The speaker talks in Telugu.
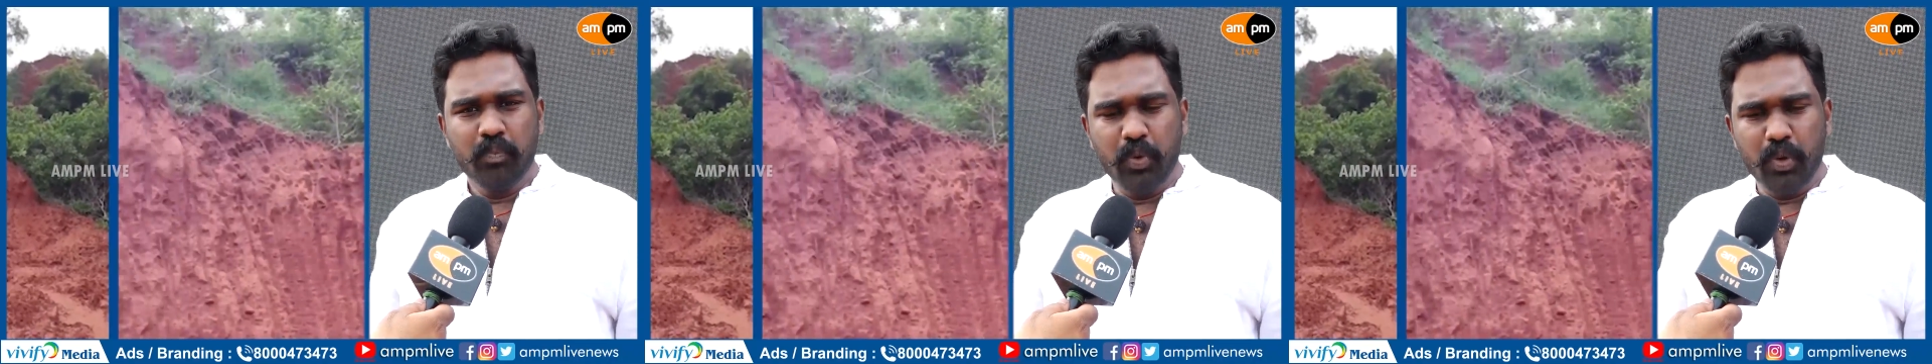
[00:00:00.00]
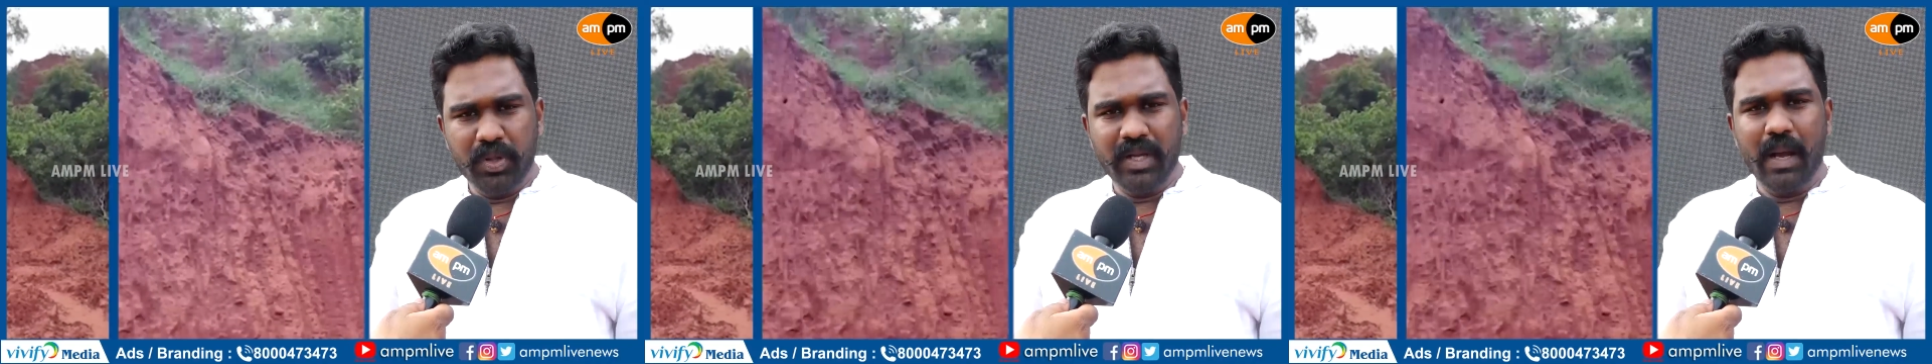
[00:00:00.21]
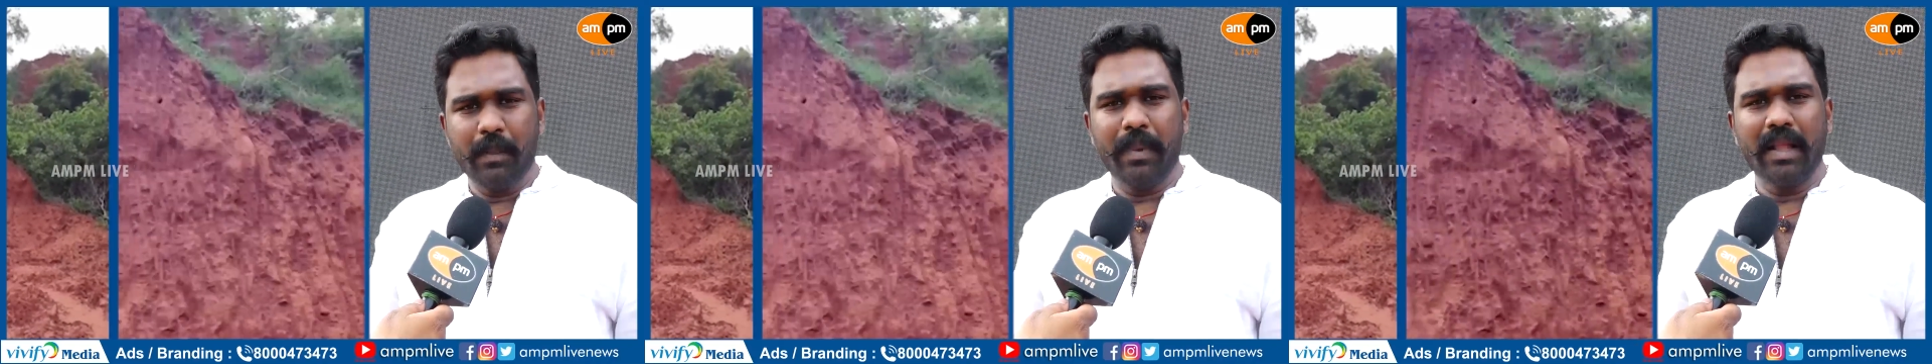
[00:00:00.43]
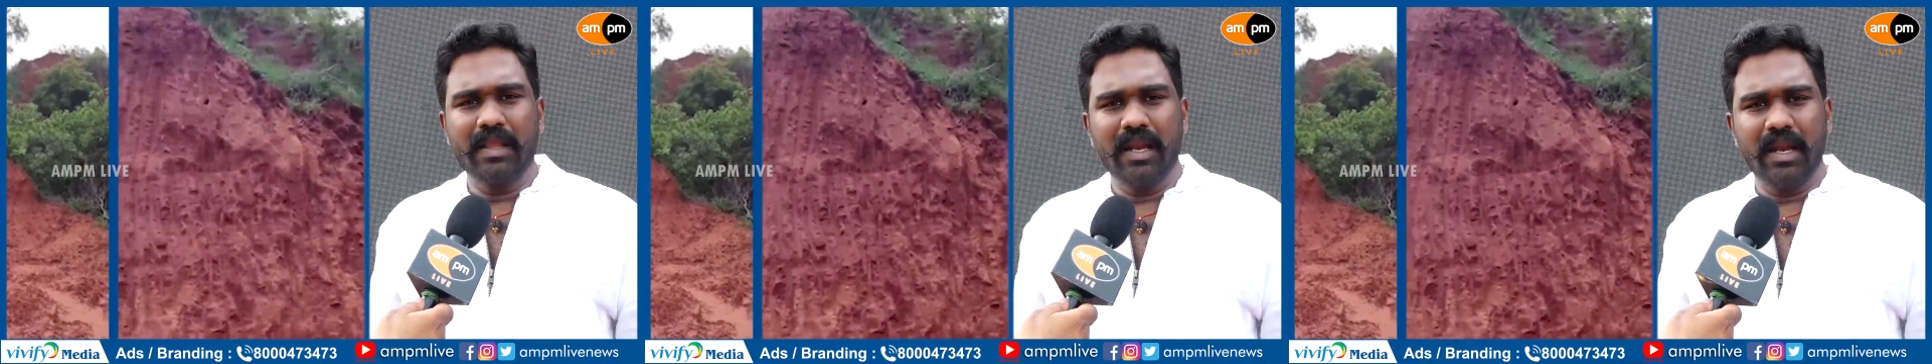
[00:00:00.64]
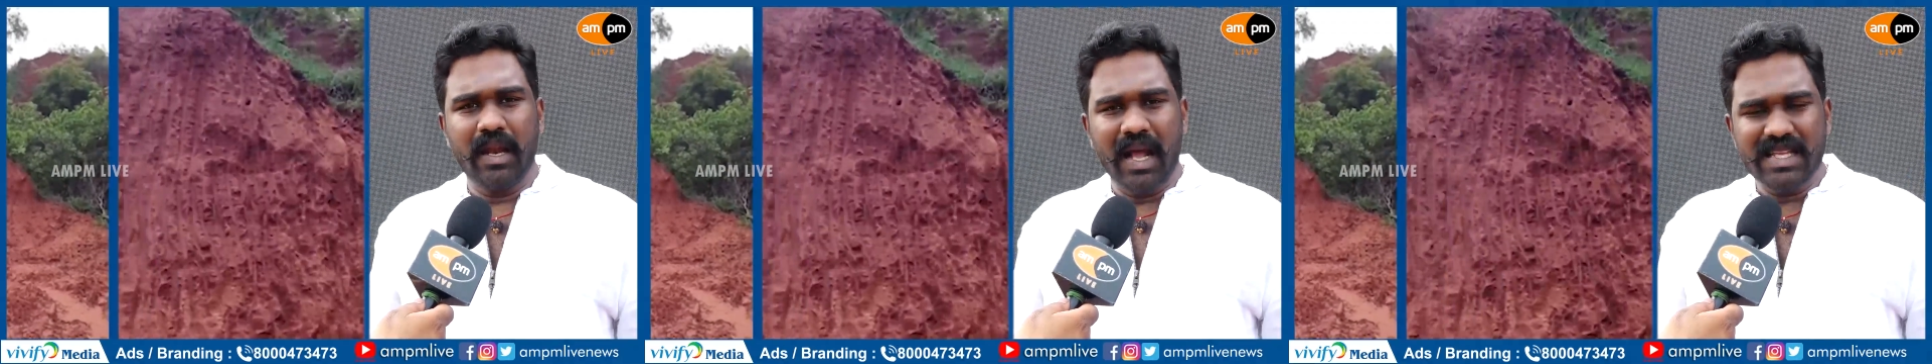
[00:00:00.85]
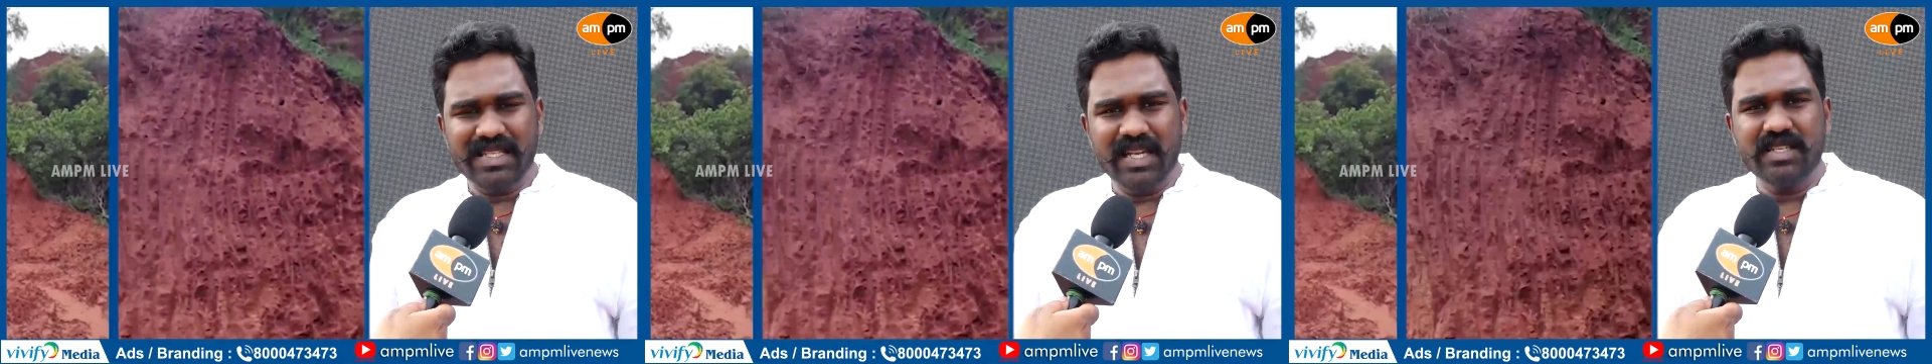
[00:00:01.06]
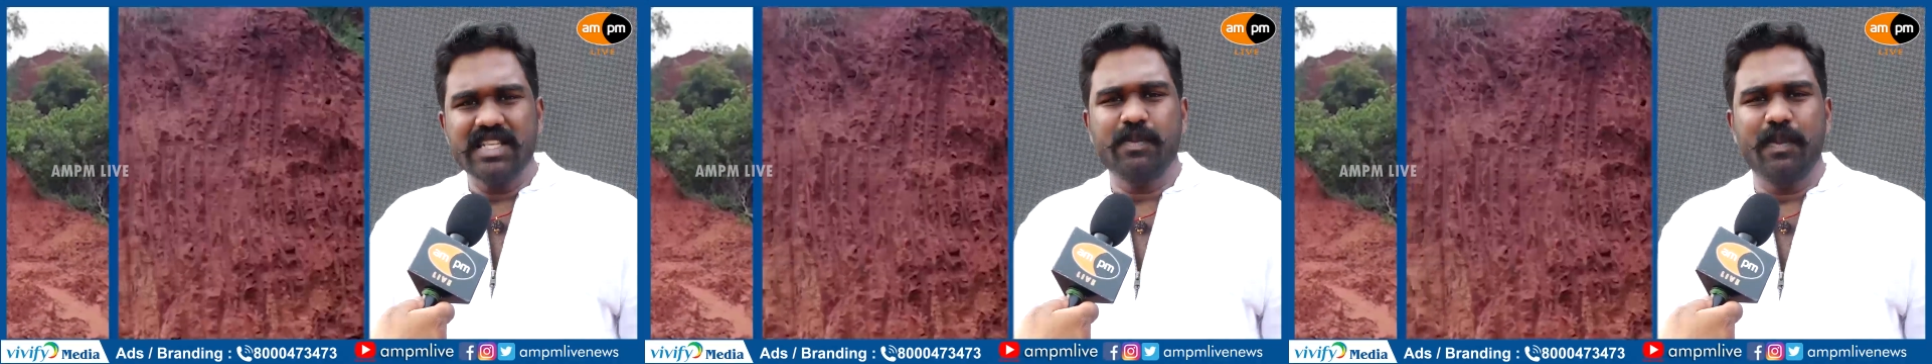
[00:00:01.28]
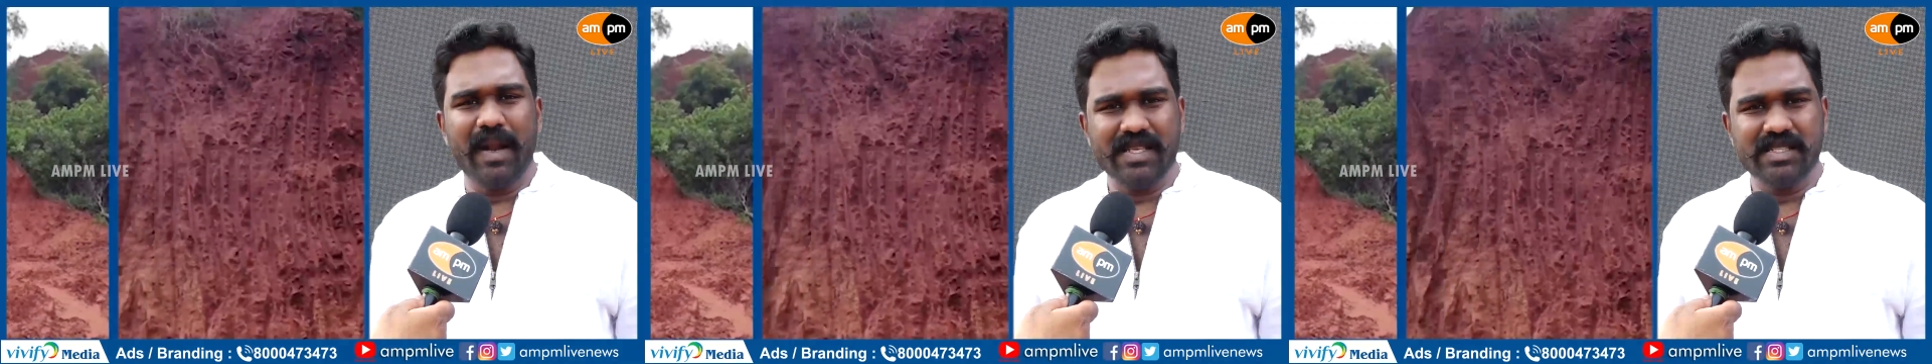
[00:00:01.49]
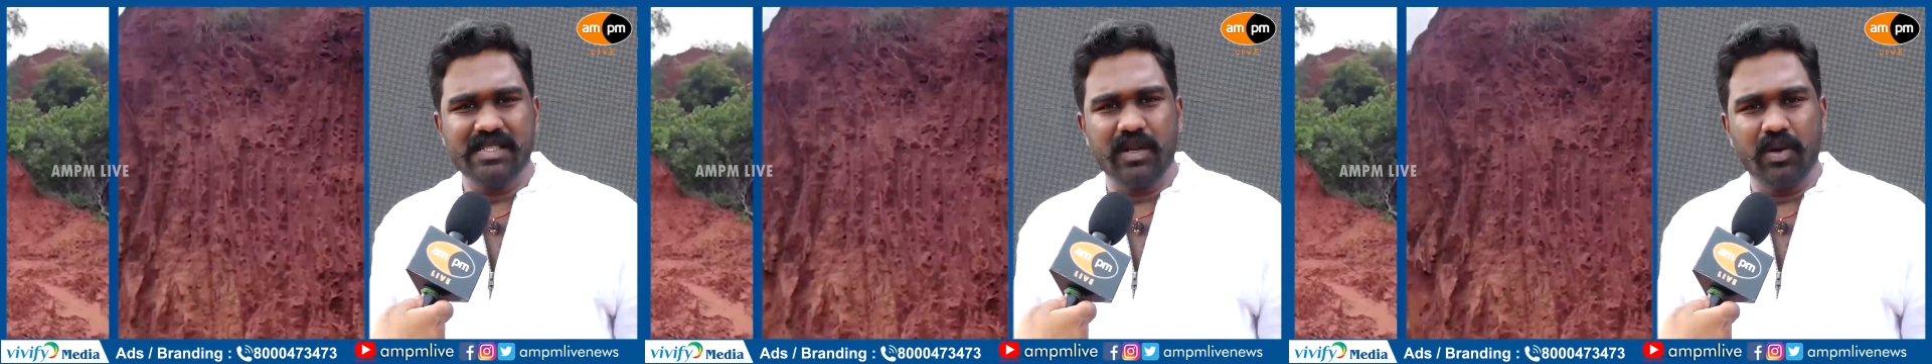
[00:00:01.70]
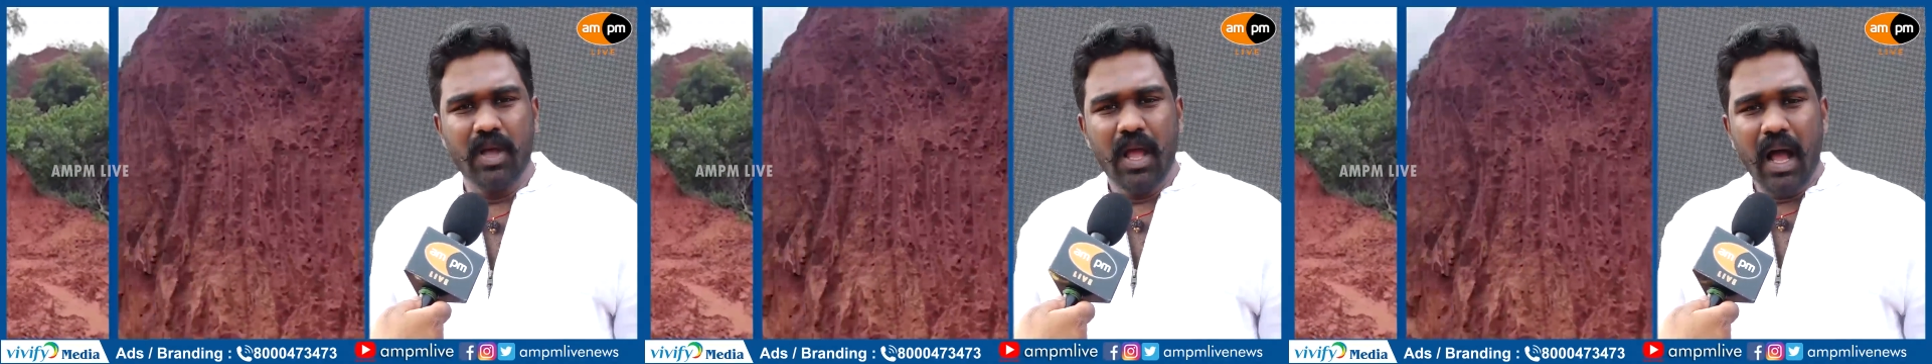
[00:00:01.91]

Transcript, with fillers: పూర్తిగా ఆ ప్రాంతాన్ని నాశనం చేసి పడేస్తున్నారు